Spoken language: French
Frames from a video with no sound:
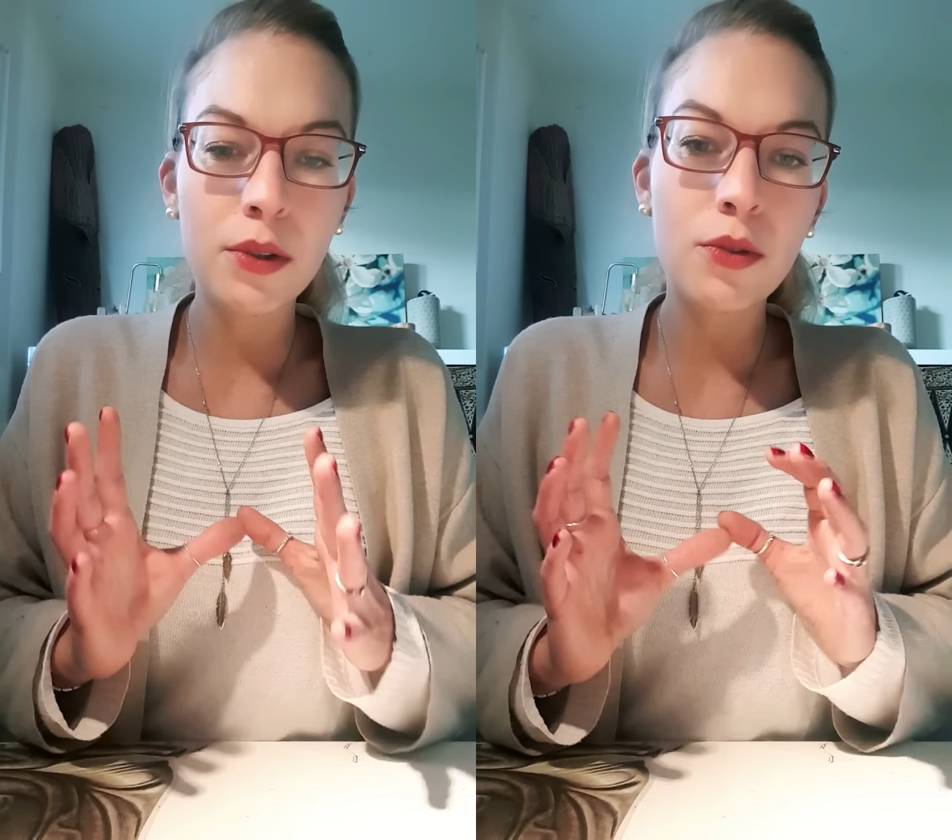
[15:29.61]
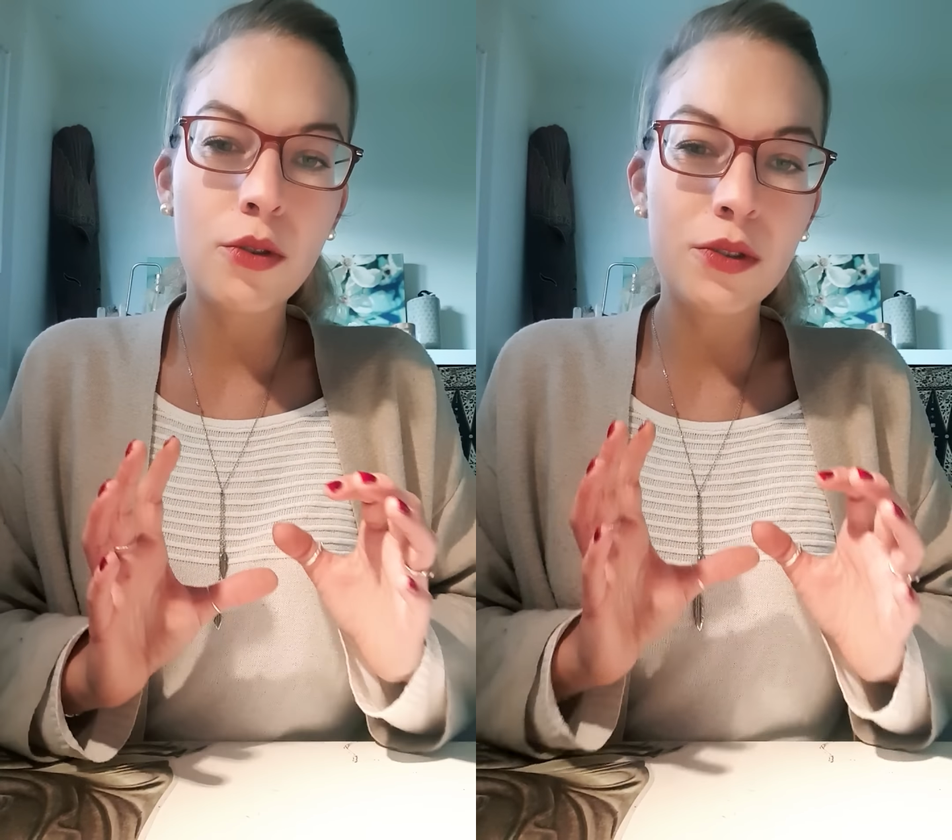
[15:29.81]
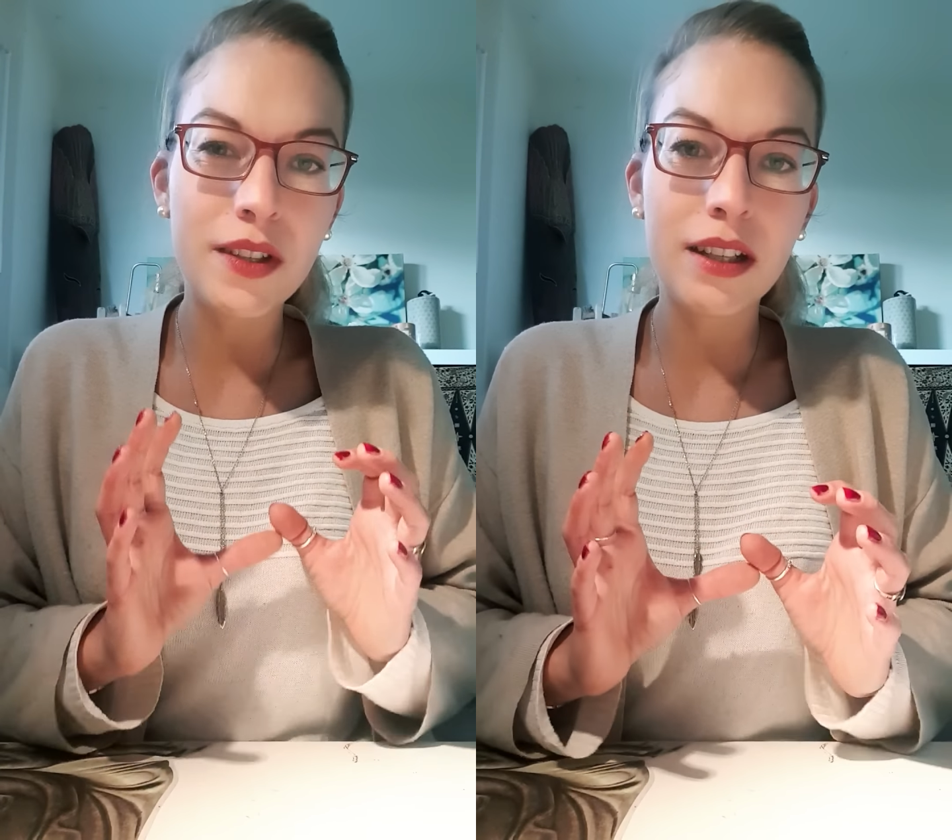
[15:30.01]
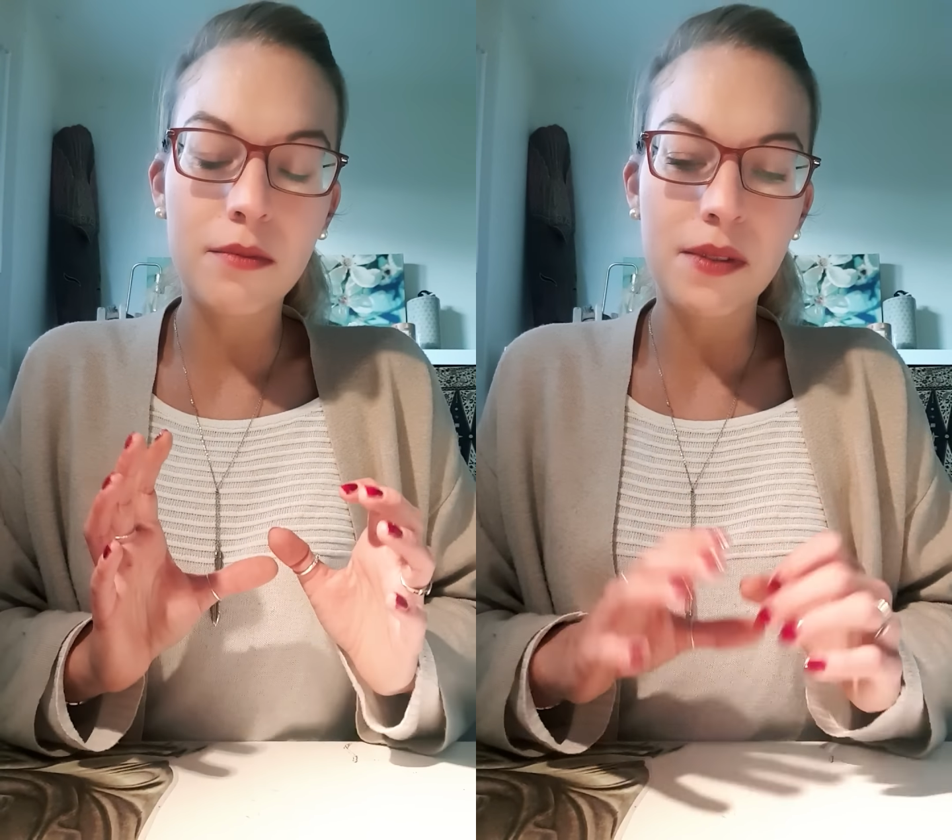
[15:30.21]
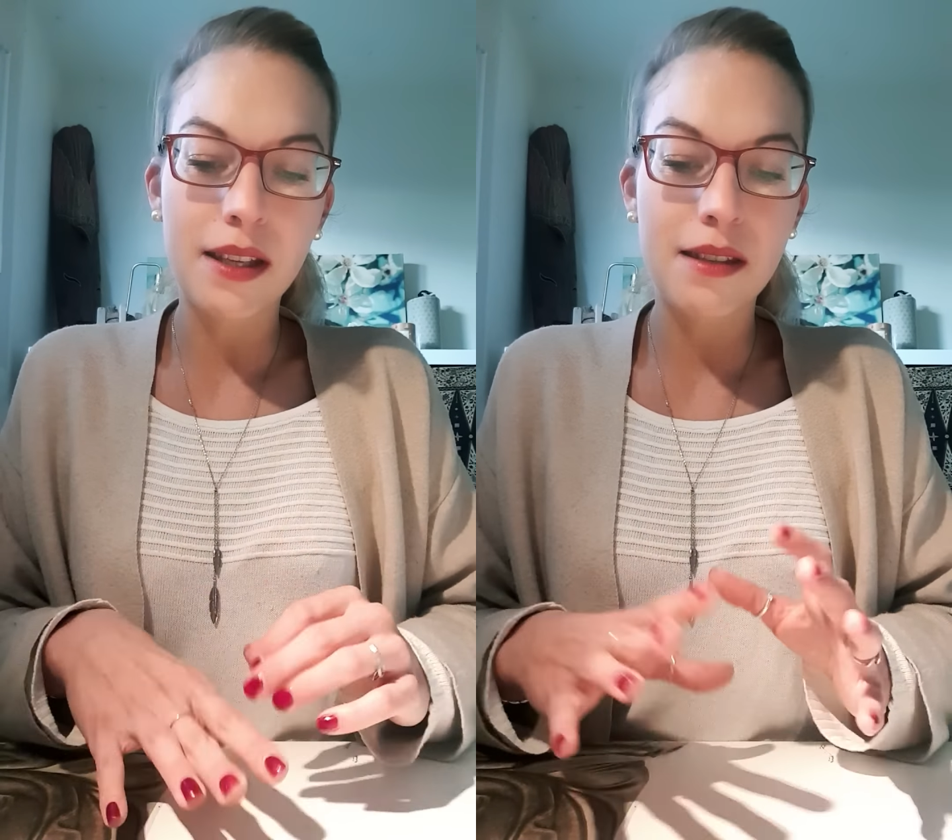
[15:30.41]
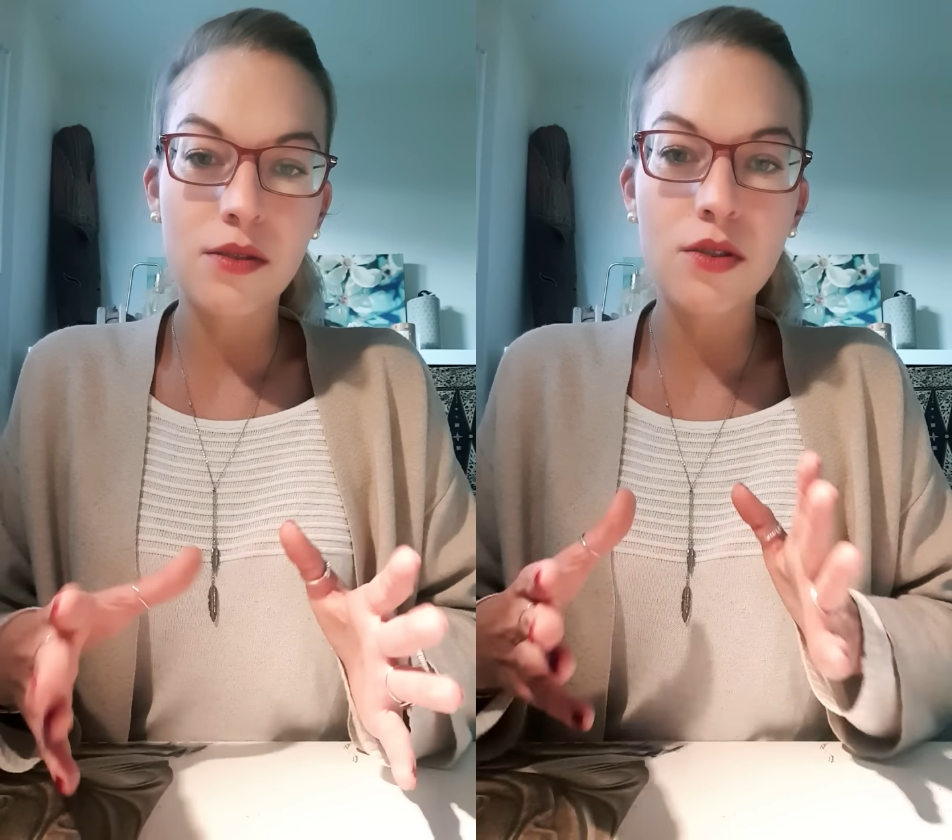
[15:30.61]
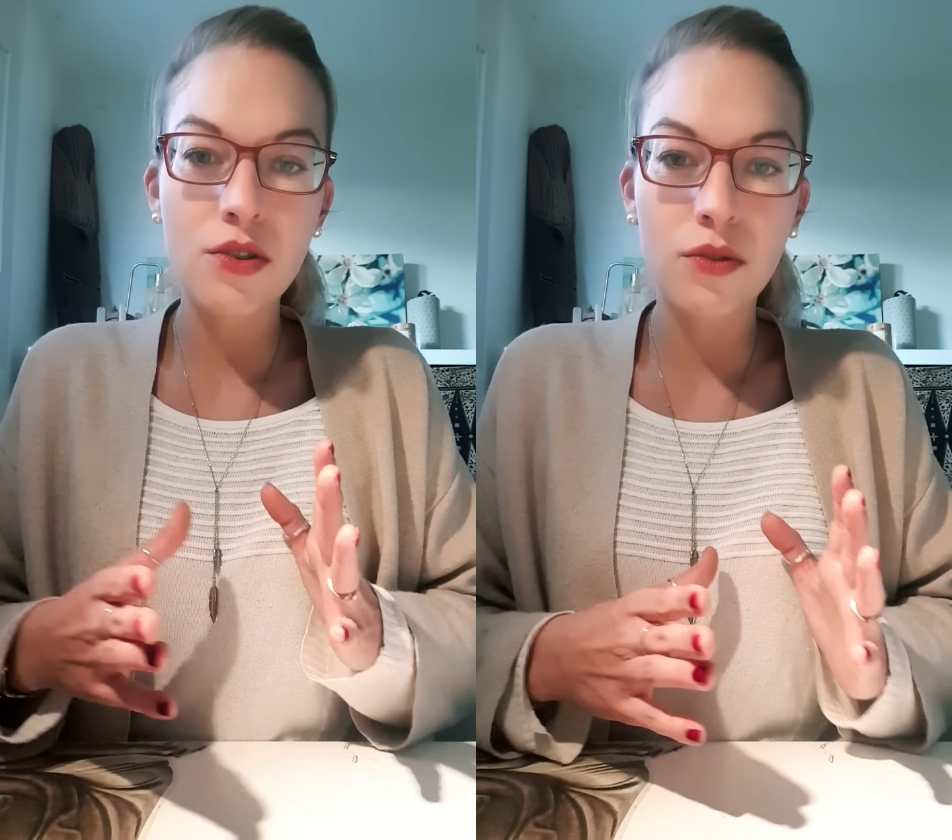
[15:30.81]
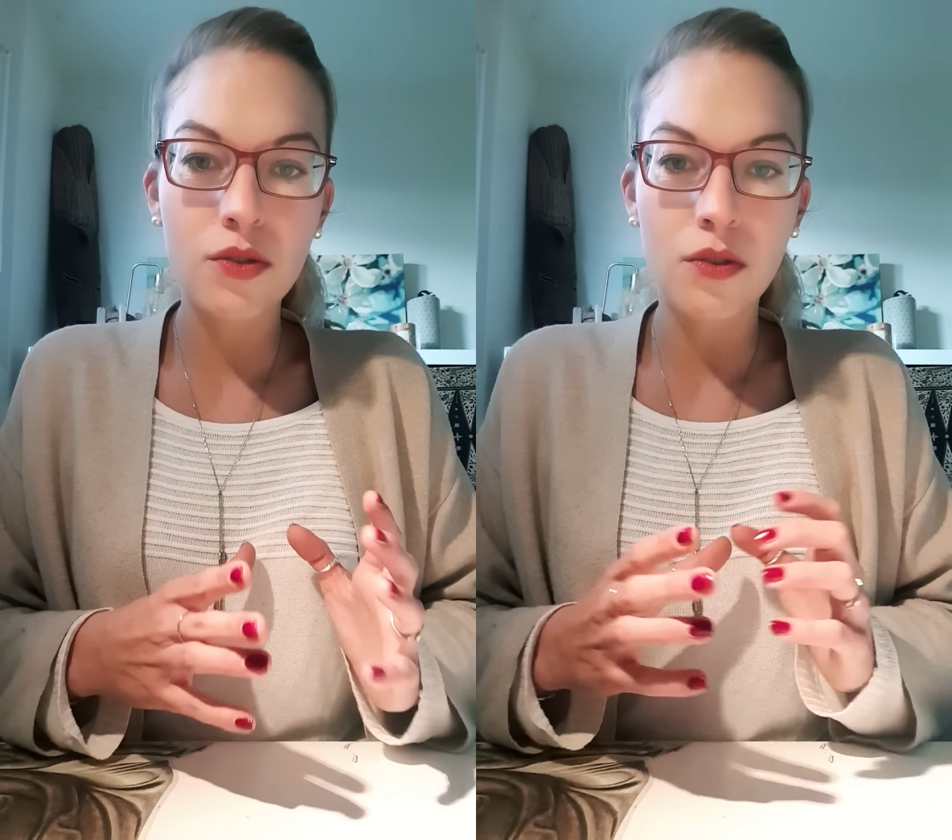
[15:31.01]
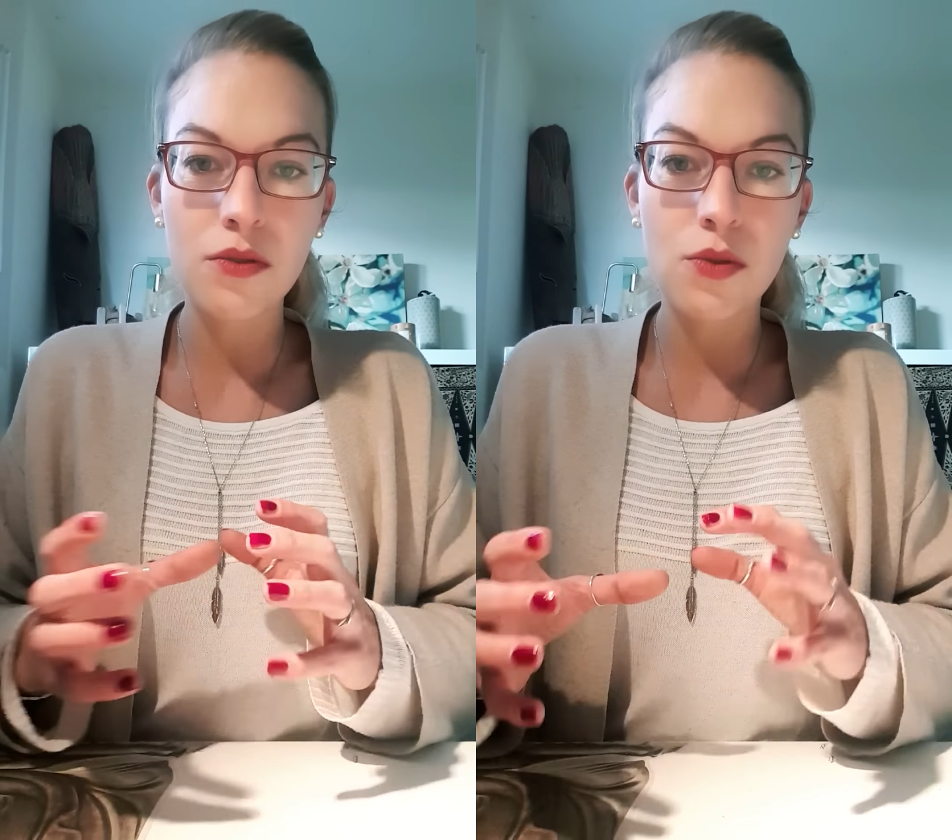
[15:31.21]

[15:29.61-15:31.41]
de côté comme ça, c'est ce que j'entends.